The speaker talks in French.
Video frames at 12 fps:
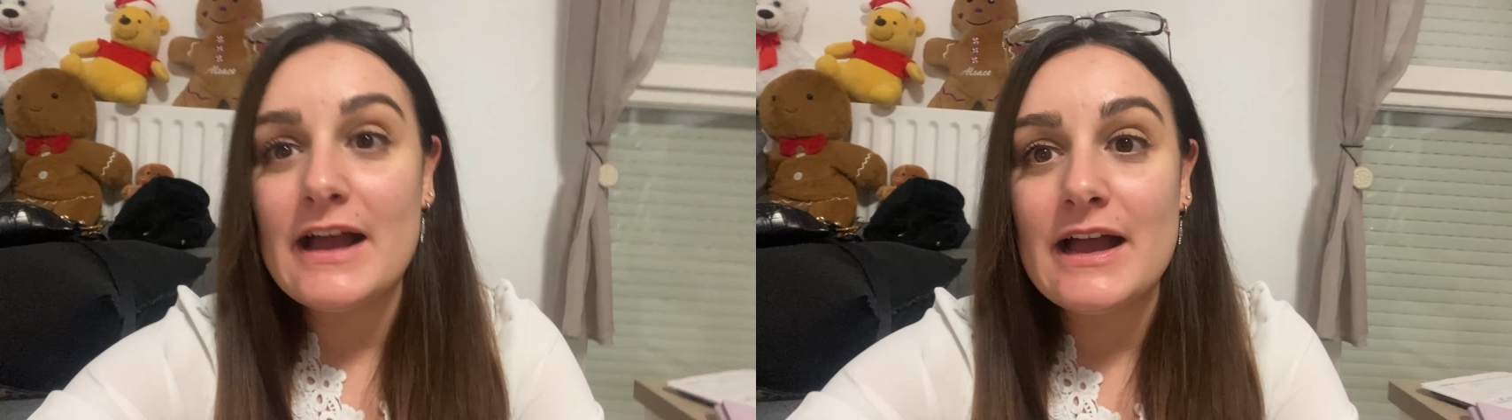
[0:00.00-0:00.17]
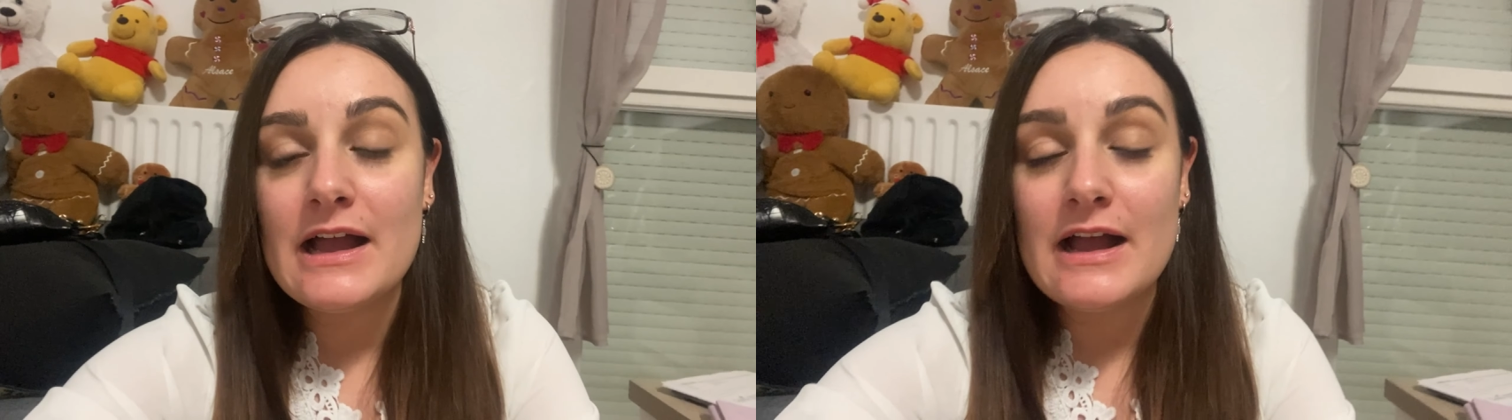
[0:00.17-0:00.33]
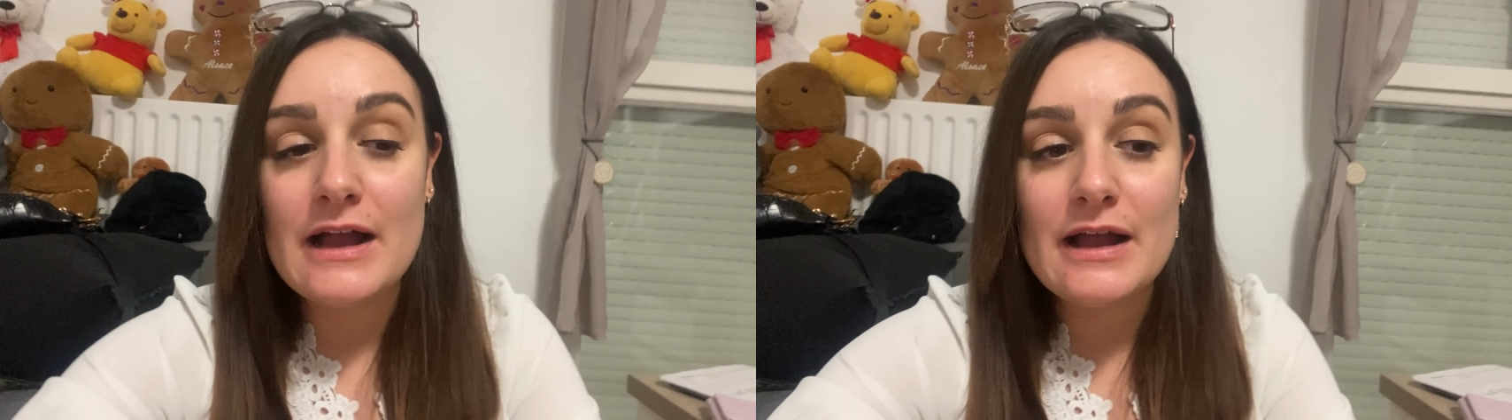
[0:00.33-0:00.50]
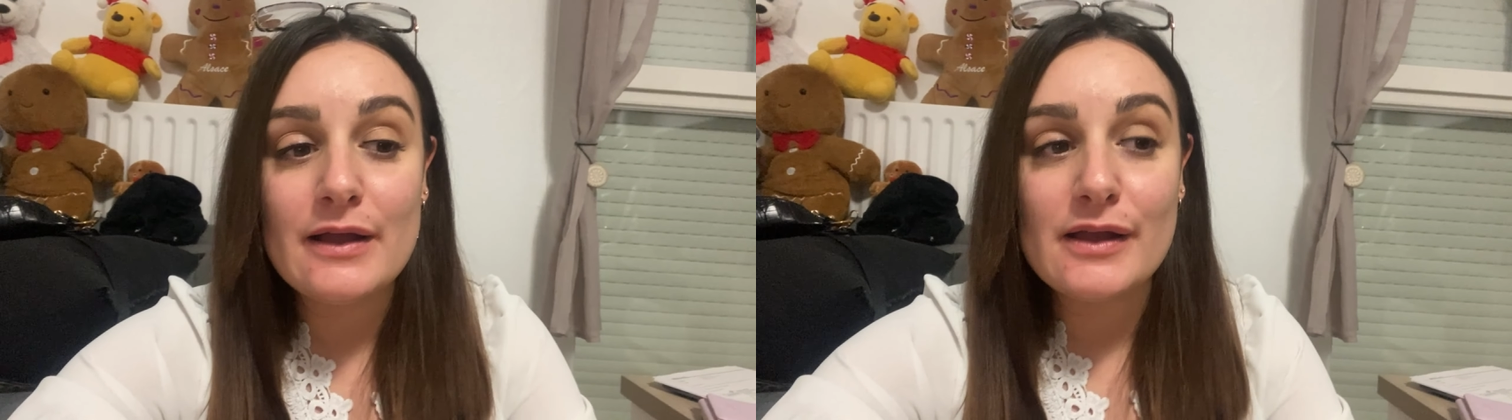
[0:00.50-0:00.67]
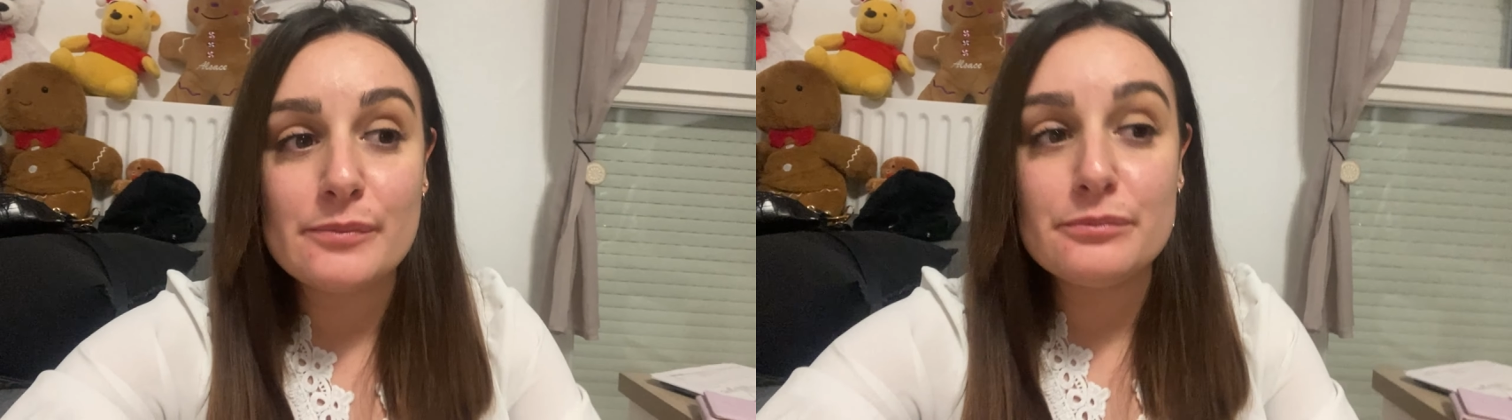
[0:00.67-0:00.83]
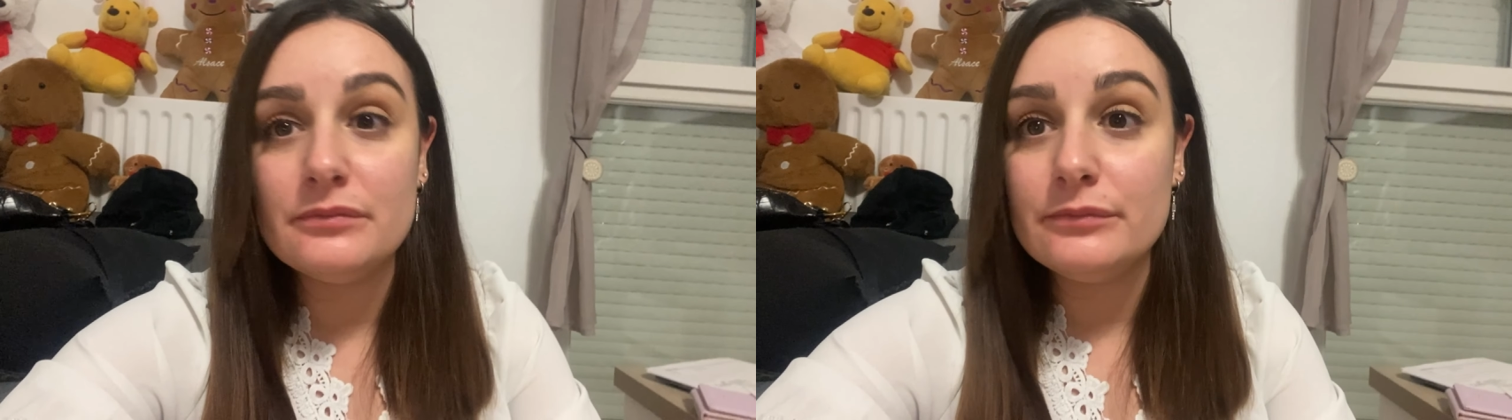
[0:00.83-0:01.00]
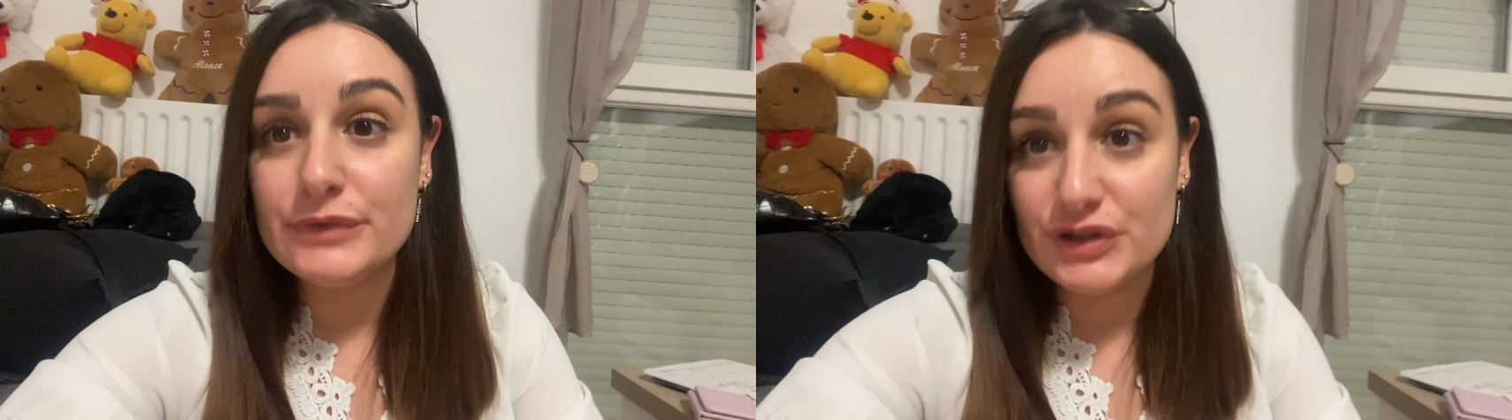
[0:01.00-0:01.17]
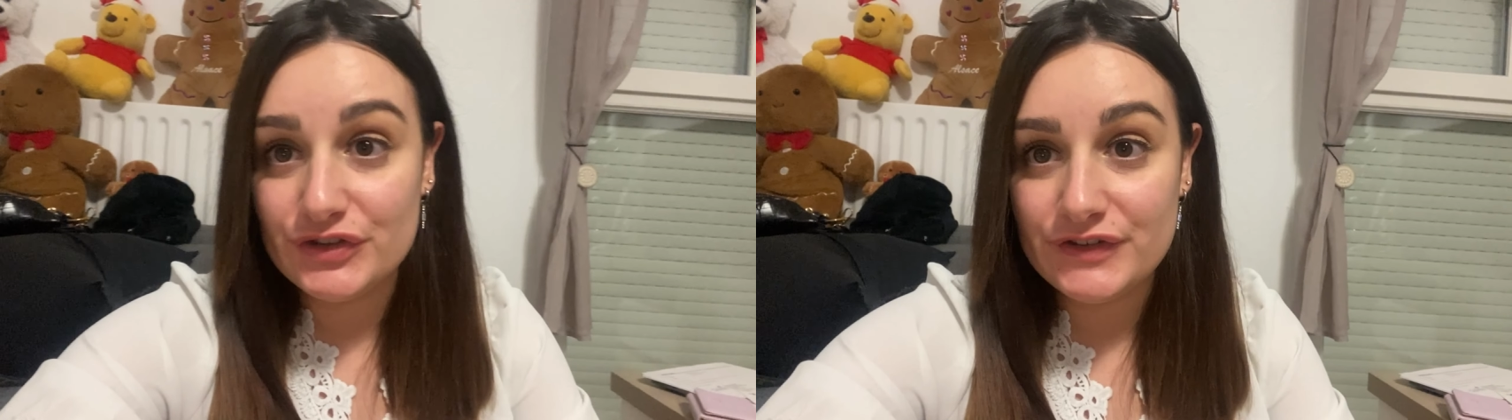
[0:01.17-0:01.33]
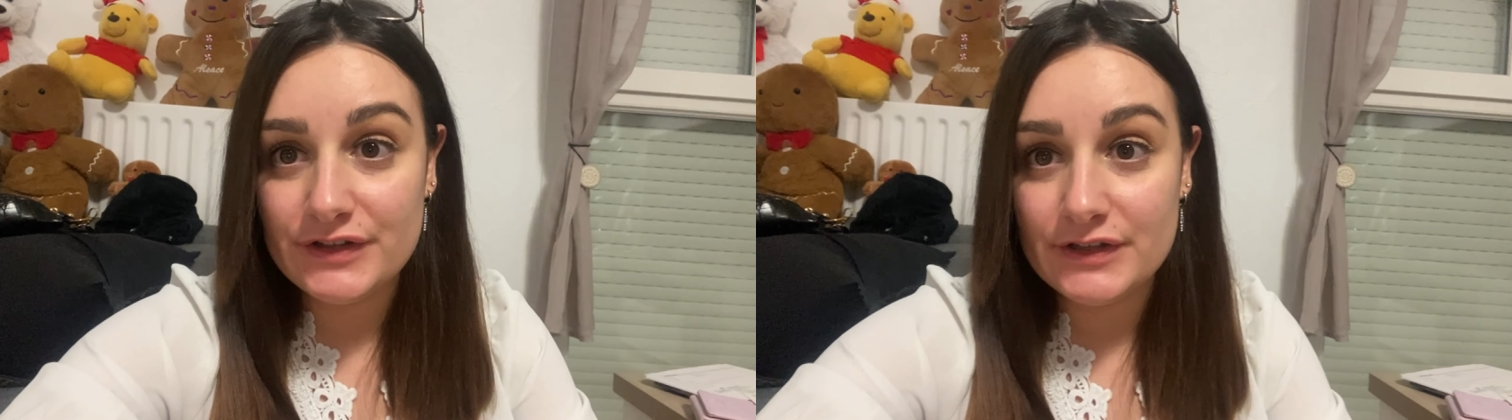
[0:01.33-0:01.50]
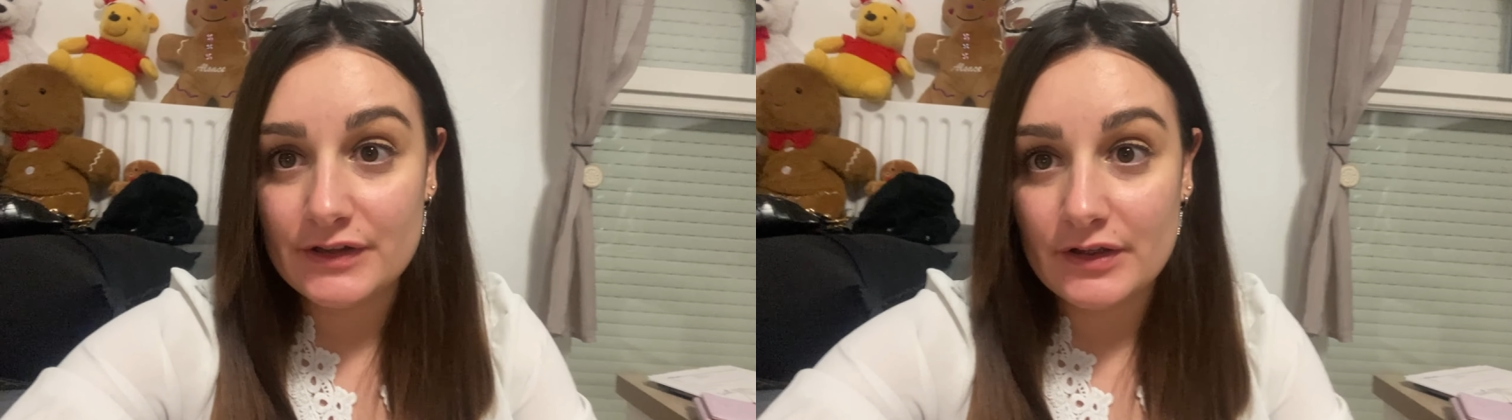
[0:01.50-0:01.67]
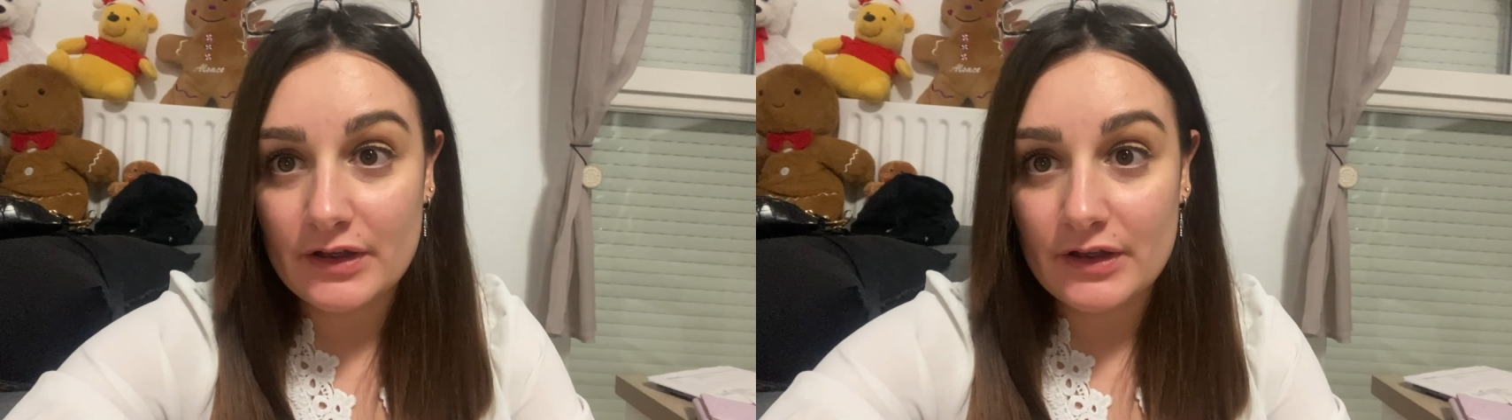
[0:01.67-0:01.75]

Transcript: à midi